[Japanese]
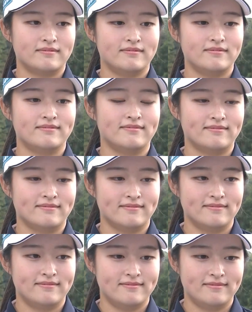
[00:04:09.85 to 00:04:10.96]
うん、
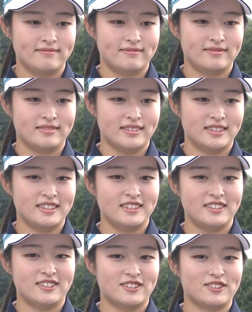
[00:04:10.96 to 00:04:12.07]
い
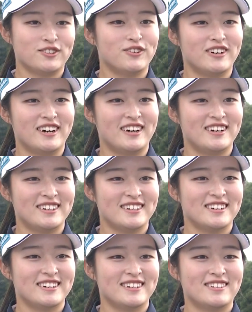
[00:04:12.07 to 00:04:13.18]
いスコア
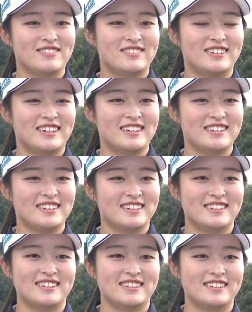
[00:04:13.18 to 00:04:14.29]
プレー
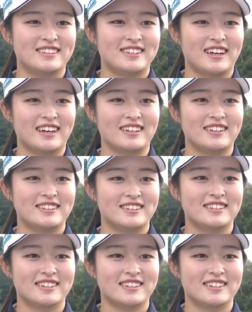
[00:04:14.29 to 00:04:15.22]
したいです。